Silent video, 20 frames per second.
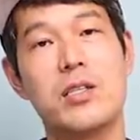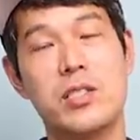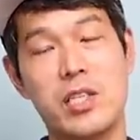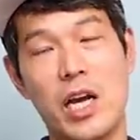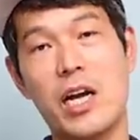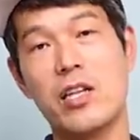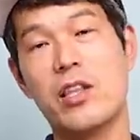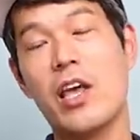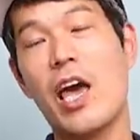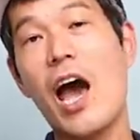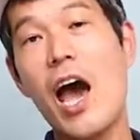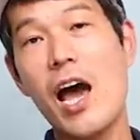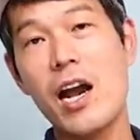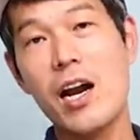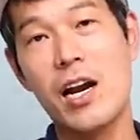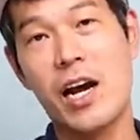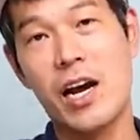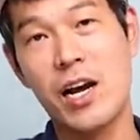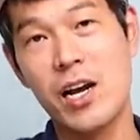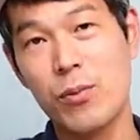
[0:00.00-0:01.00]
제가
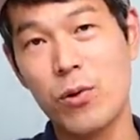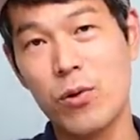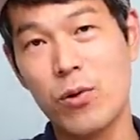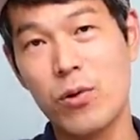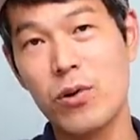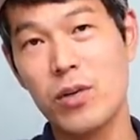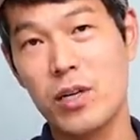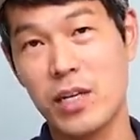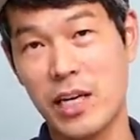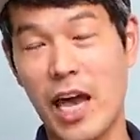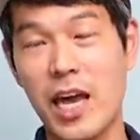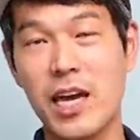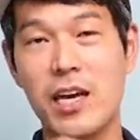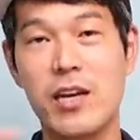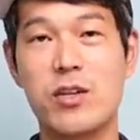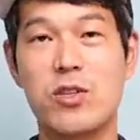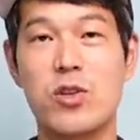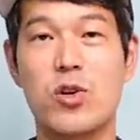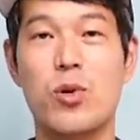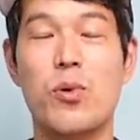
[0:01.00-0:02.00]
대화를 나눠보고
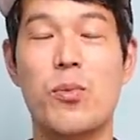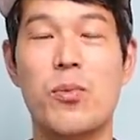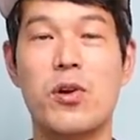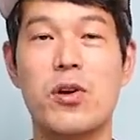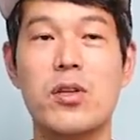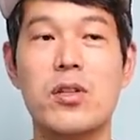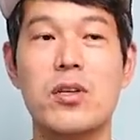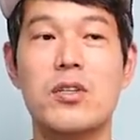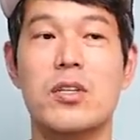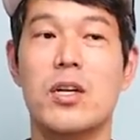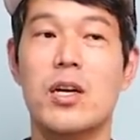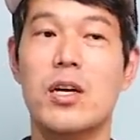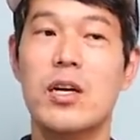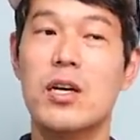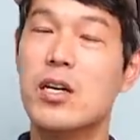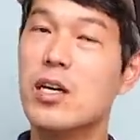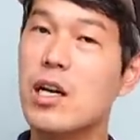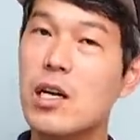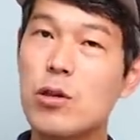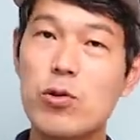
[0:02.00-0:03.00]
얘기를 들어보면은
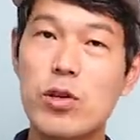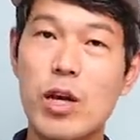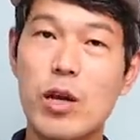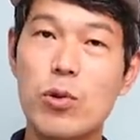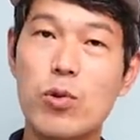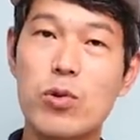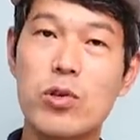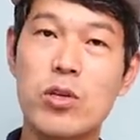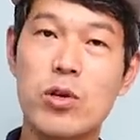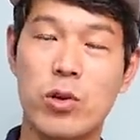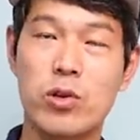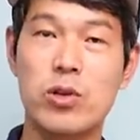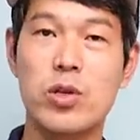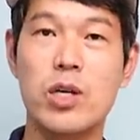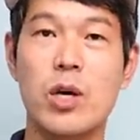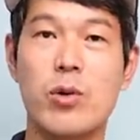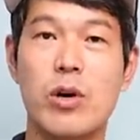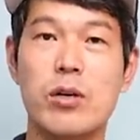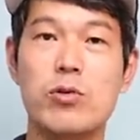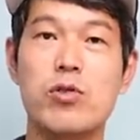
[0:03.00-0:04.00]
그래도 내돈은
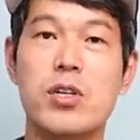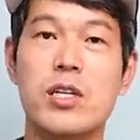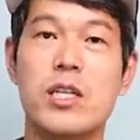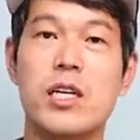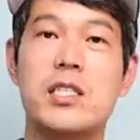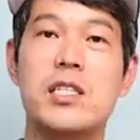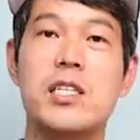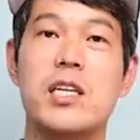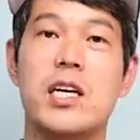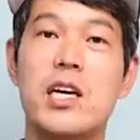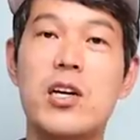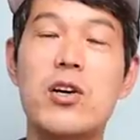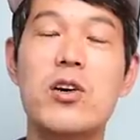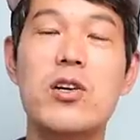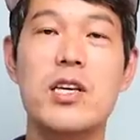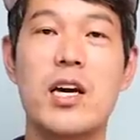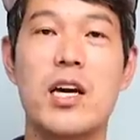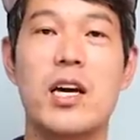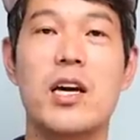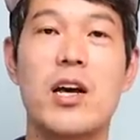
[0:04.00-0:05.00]
어떻게 회수가 되지
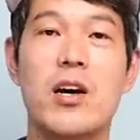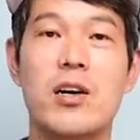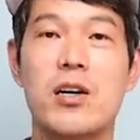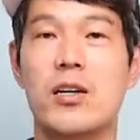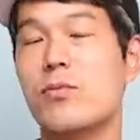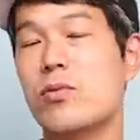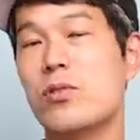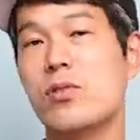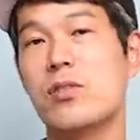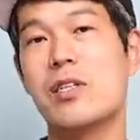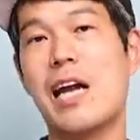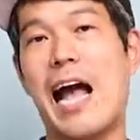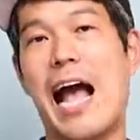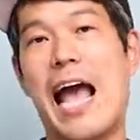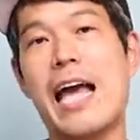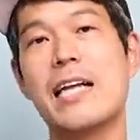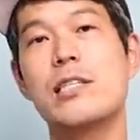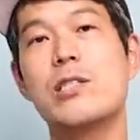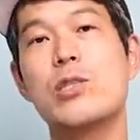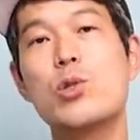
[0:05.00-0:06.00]
이런 얘기를 해요. 그분들은
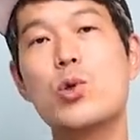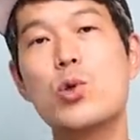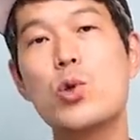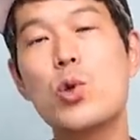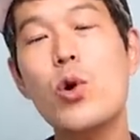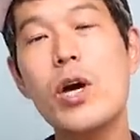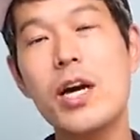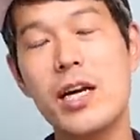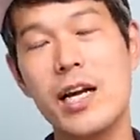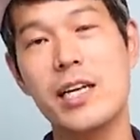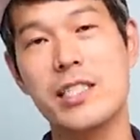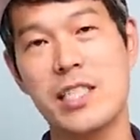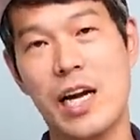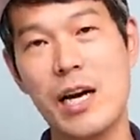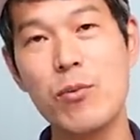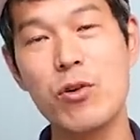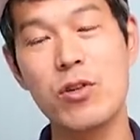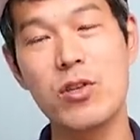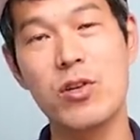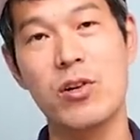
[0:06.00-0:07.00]
애초에 그냥
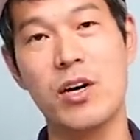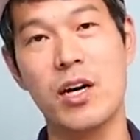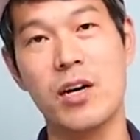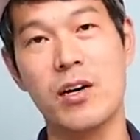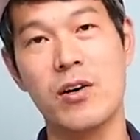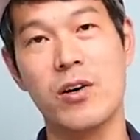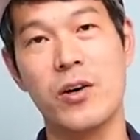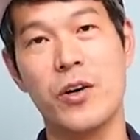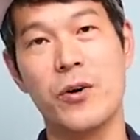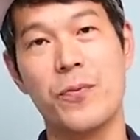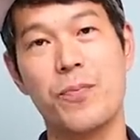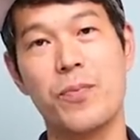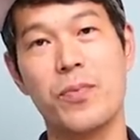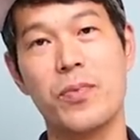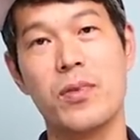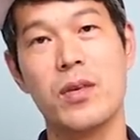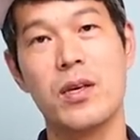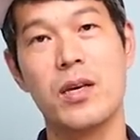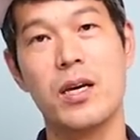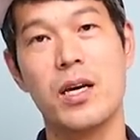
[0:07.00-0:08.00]
잘못 들어간 거예요.
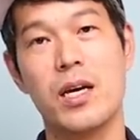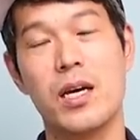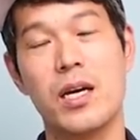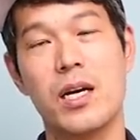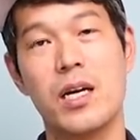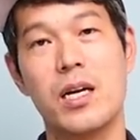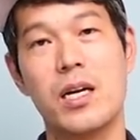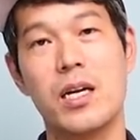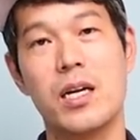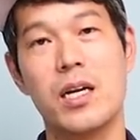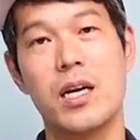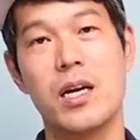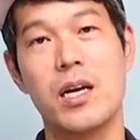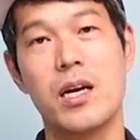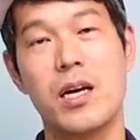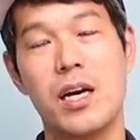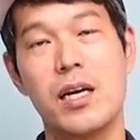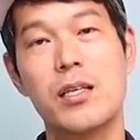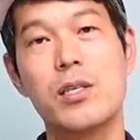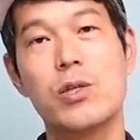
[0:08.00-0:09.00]

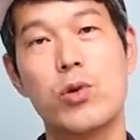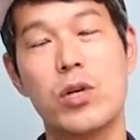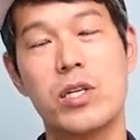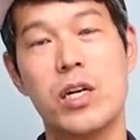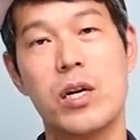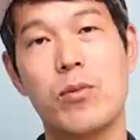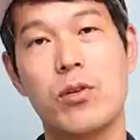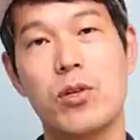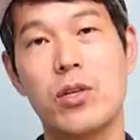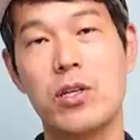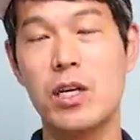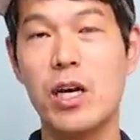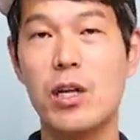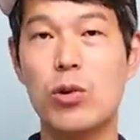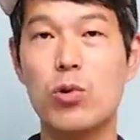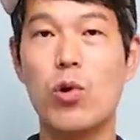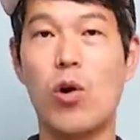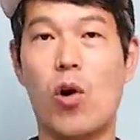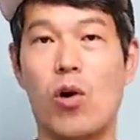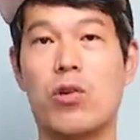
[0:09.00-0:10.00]
애초에 잘못. 그게
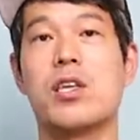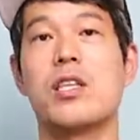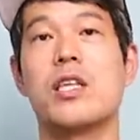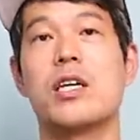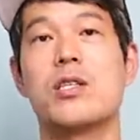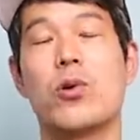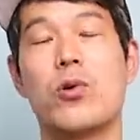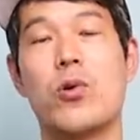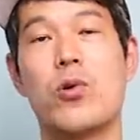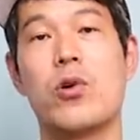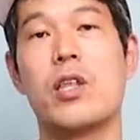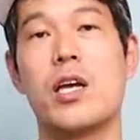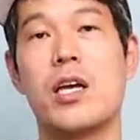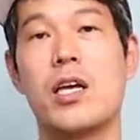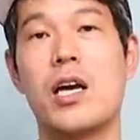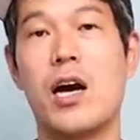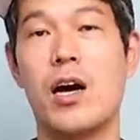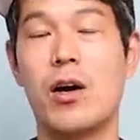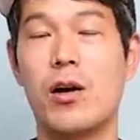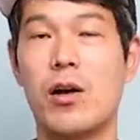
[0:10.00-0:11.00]
또 어디다 적용이
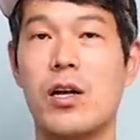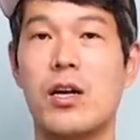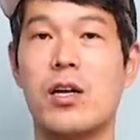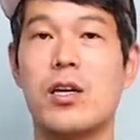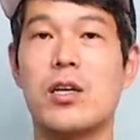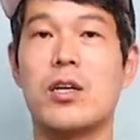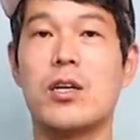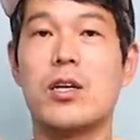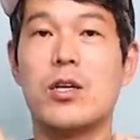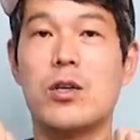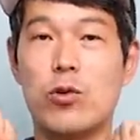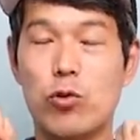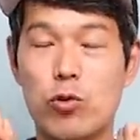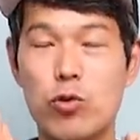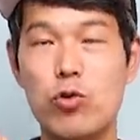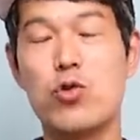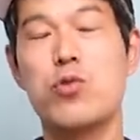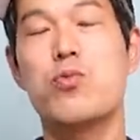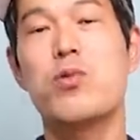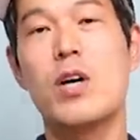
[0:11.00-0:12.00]
되냐?
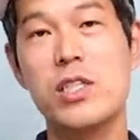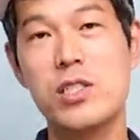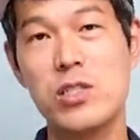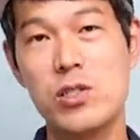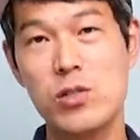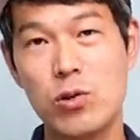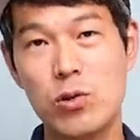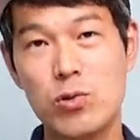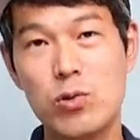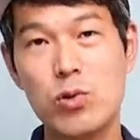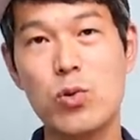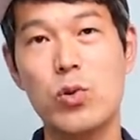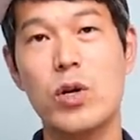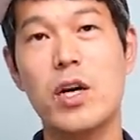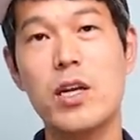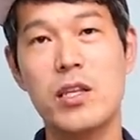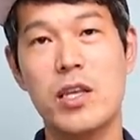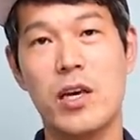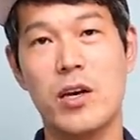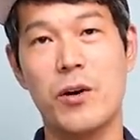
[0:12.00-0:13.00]
유튜브 하시는 것도
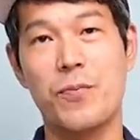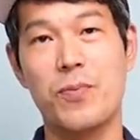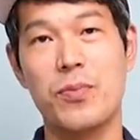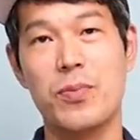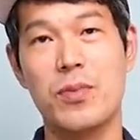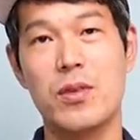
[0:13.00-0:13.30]
똑같아요.